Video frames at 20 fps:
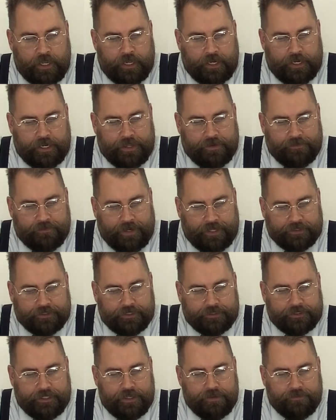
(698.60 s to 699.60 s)

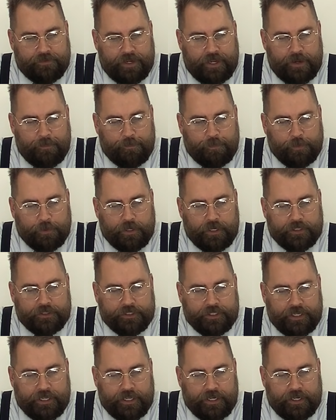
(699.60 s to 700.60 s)
Levántate, ve por la
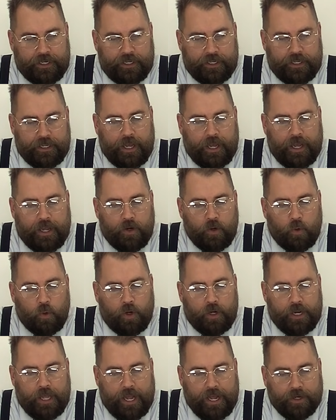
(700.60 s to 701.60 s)
tierra a lo
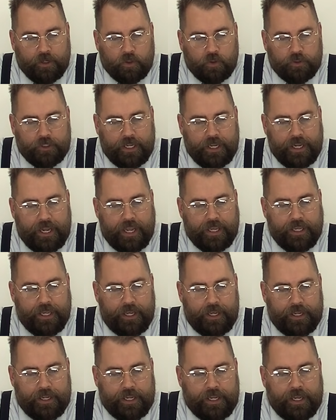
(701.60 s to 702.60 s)
largo de
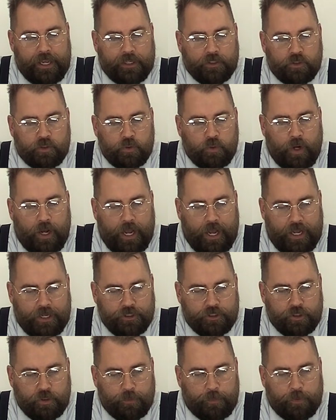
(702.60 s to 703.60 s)
ella y a su
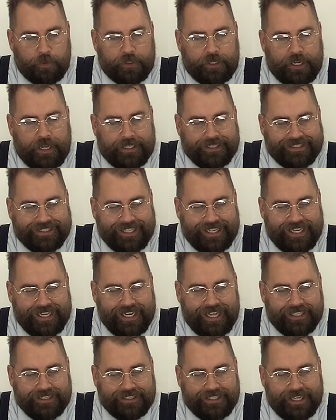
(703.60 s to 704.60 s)
ancho, porque a ti
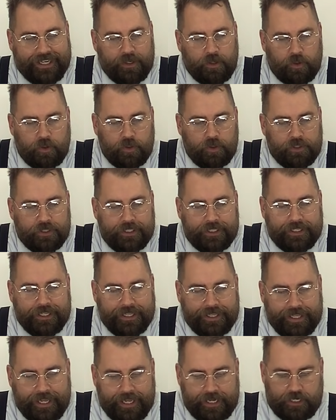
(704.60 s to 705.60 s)
la tengo
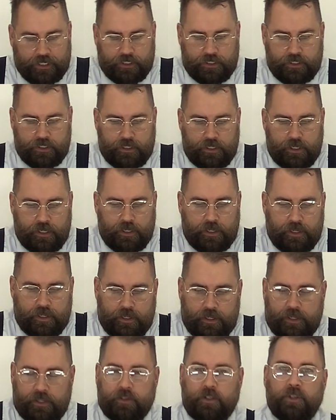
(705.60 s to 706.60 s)
de dar.
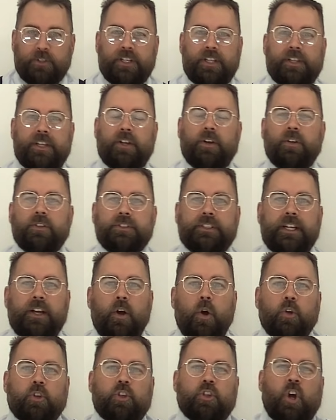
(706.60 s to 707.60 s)
Entonces Dios
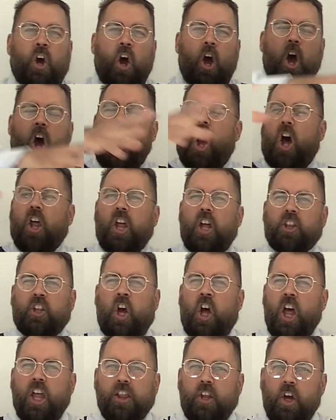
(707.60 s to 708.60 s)
dijo, toda,
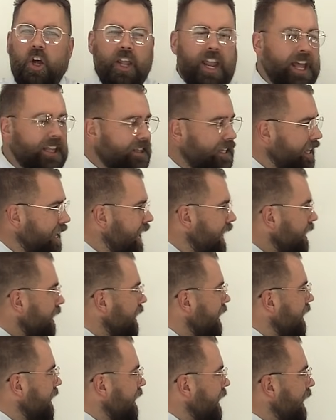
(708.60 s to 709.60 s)
toda, toda la
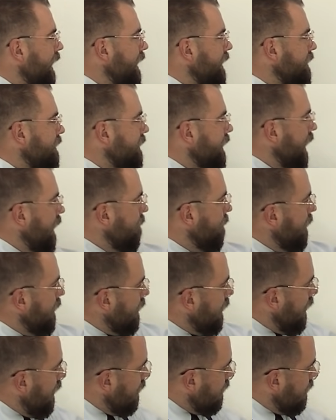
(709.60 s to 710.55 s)
tierra en que él estaba, y él